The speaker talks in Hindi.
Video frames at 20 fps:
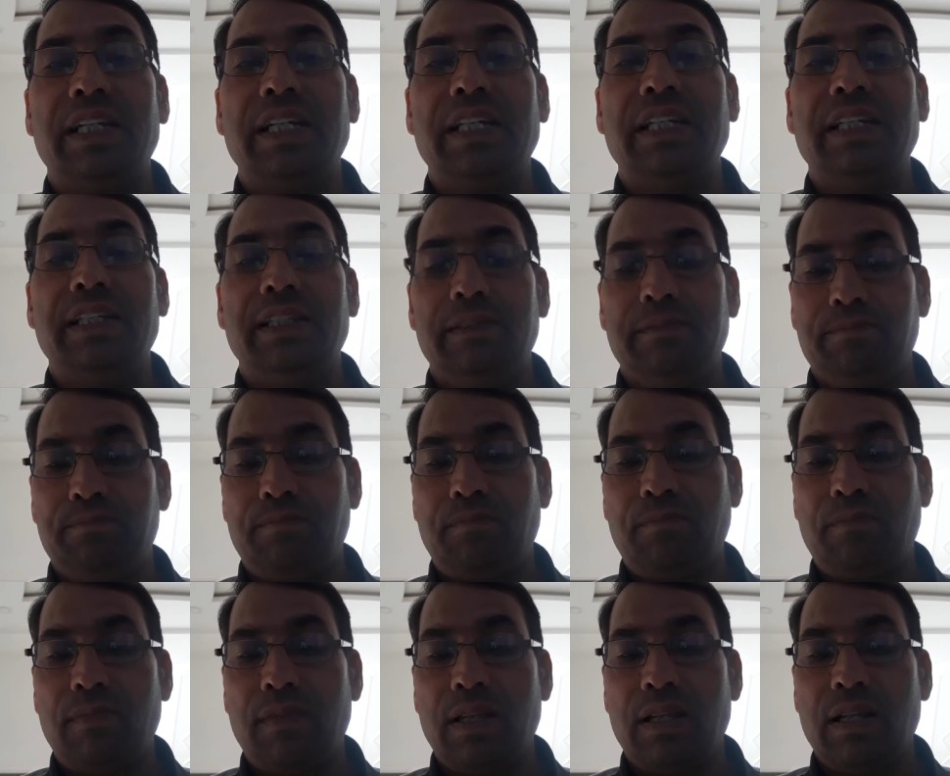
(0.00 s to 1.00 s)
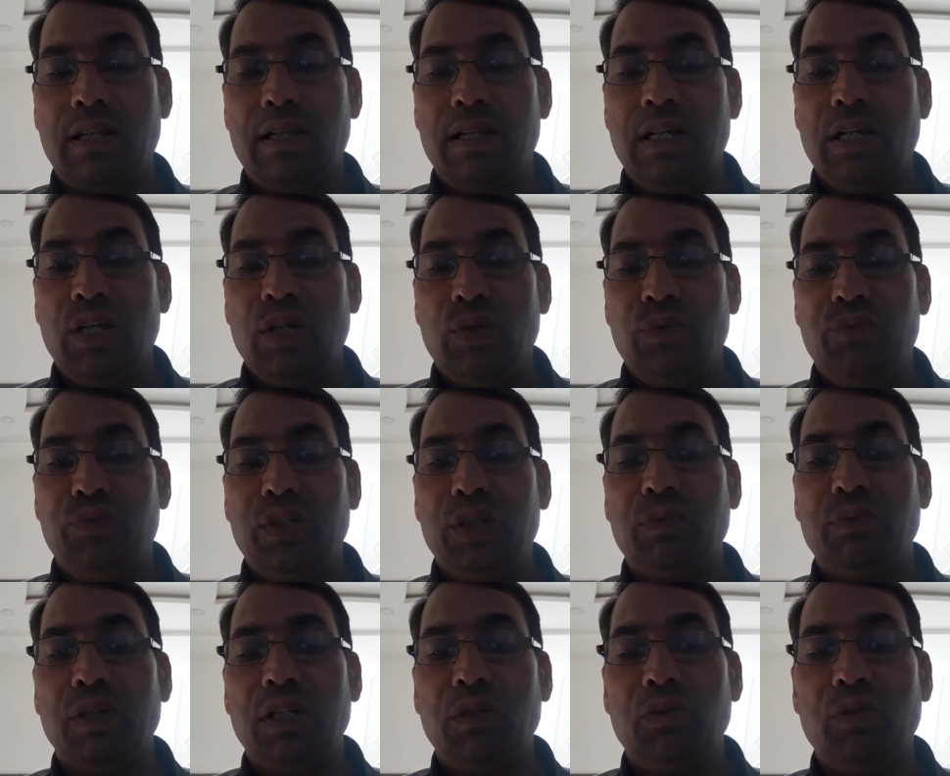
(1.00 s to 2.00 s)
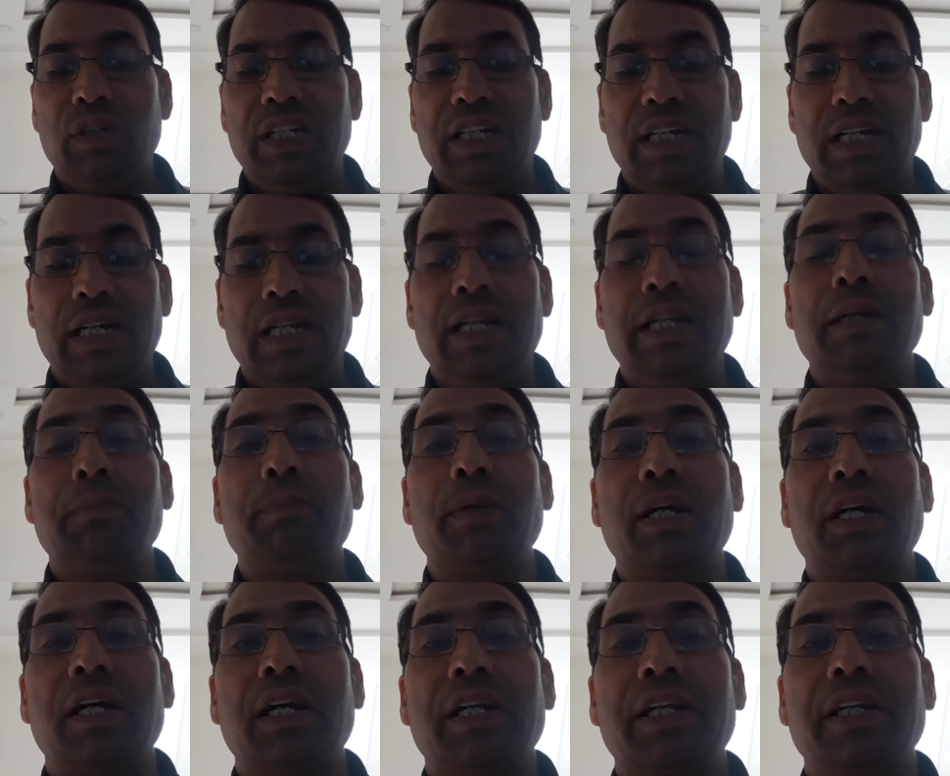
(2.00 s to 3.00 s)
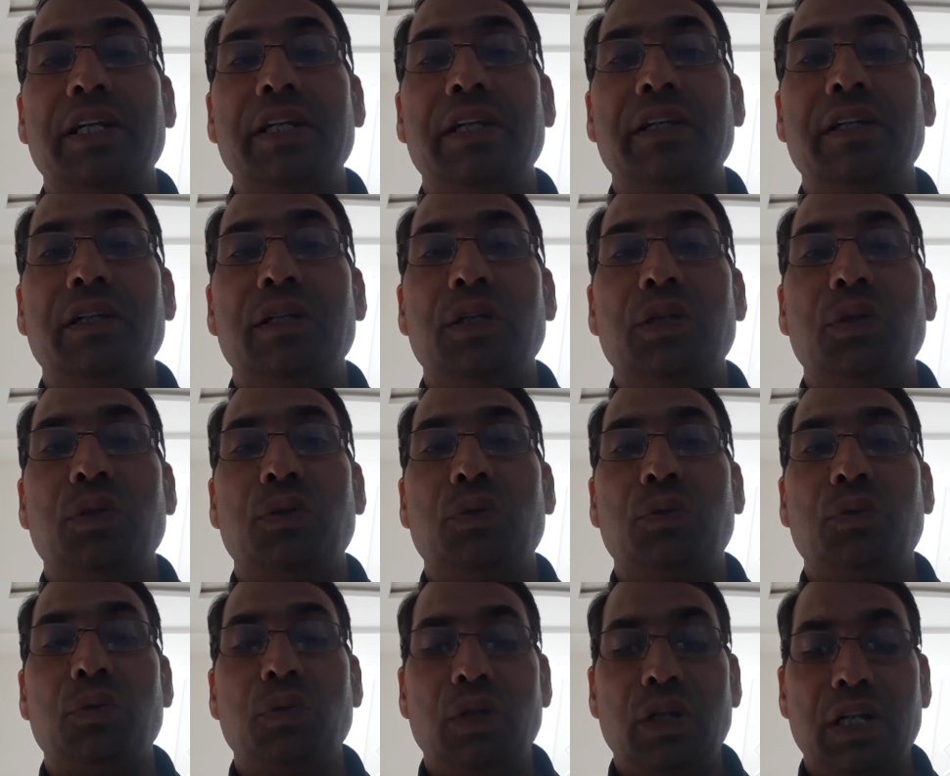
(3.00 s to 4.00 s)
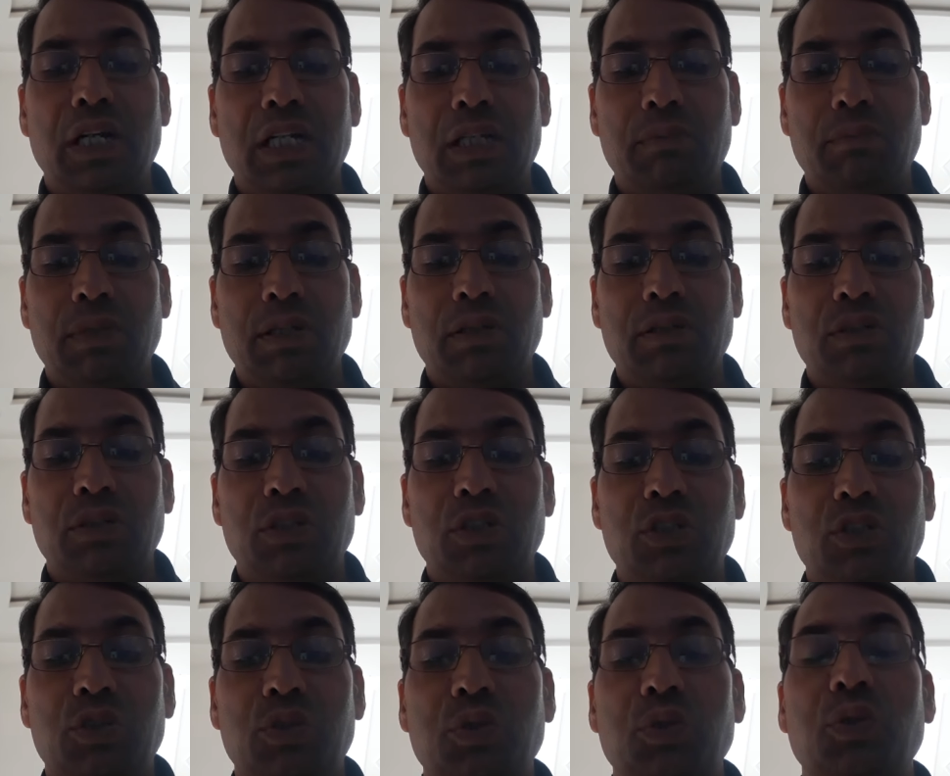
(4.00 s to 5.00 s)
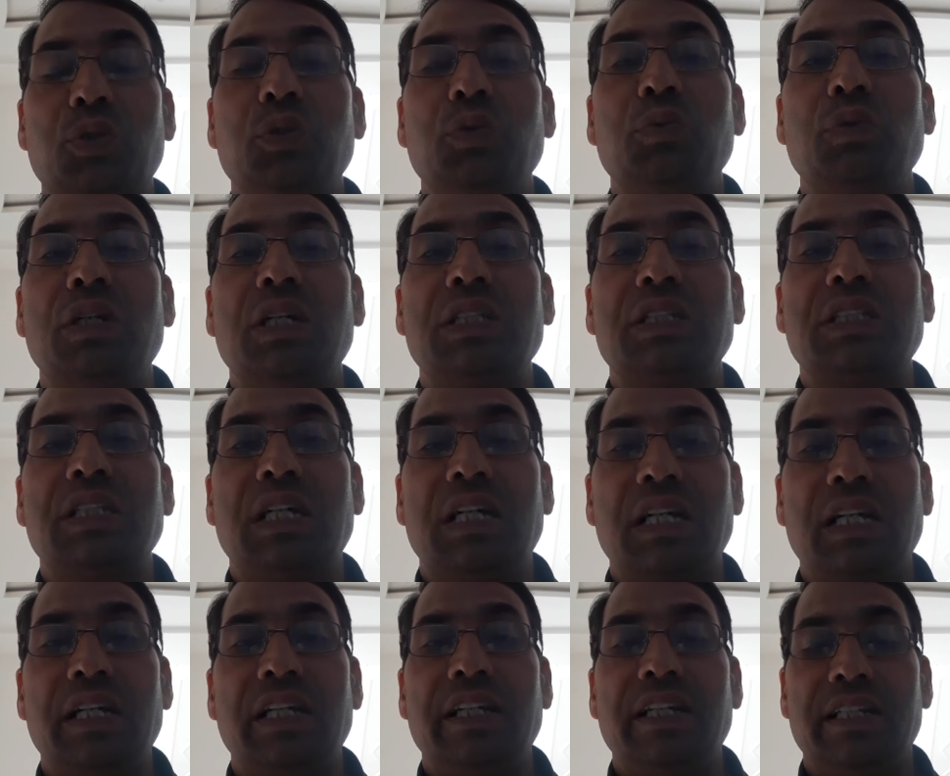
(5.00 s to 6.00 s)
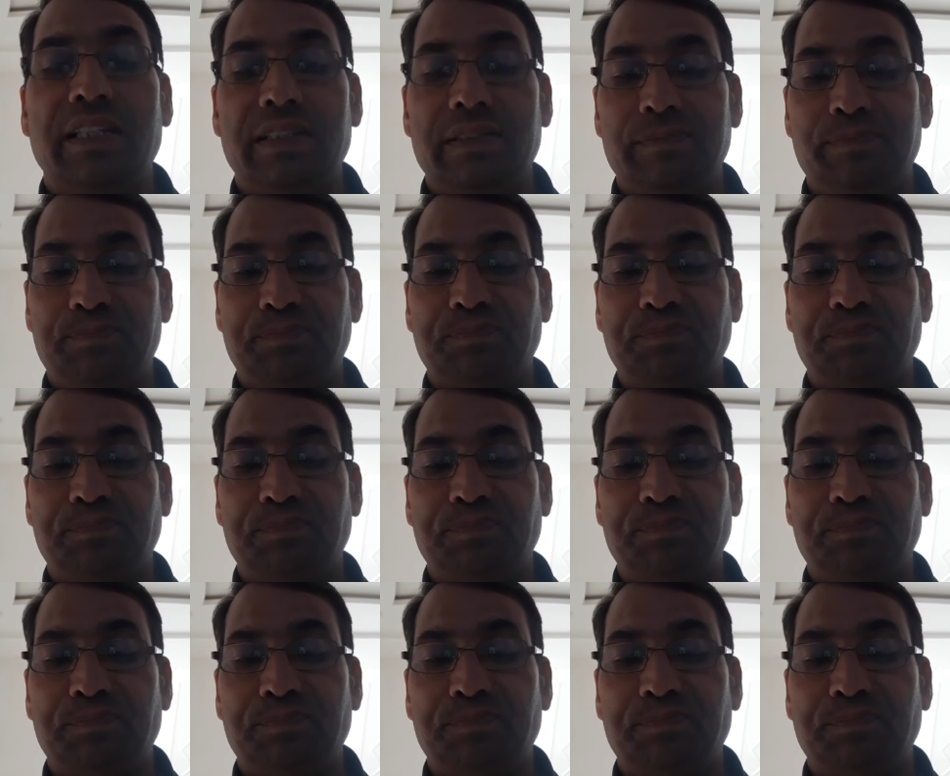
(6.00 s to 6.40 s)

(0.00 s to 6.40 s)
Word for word: के लिए विद्वानों ने अनेक प्रकार की तुलनात्मक सुक्तियों का सहारा लिया है